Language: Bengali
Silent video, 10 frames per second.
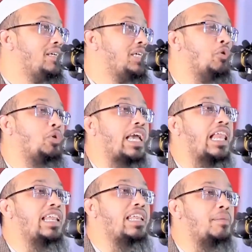কেউ
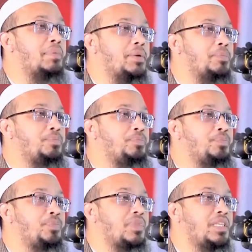খেলার নামে
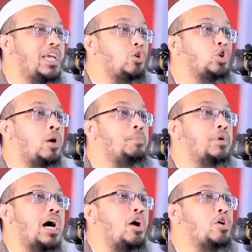কেউ
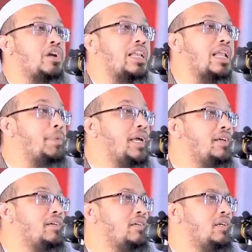সম্পদ আহরণের নামে
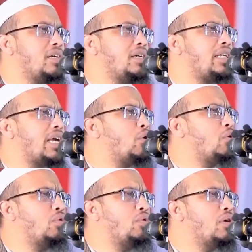কেউ
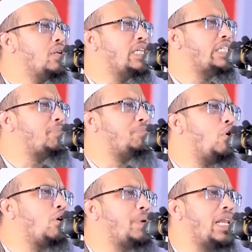নিজের
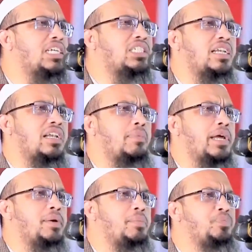ভোগ বিলাসের নামে
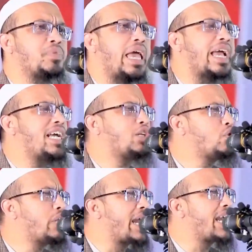এক
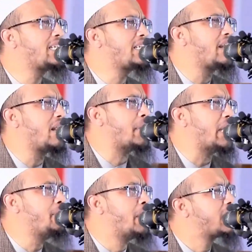একজন এক একটার নামে
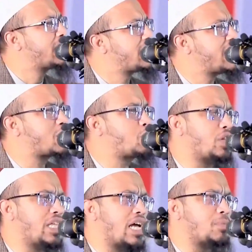ইমানকে শেষ
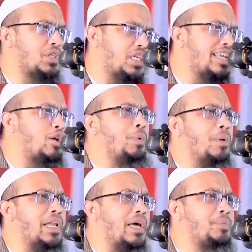করে দিয়ে আসবে সে টেরও
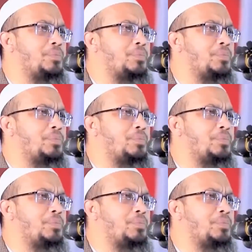পাবে না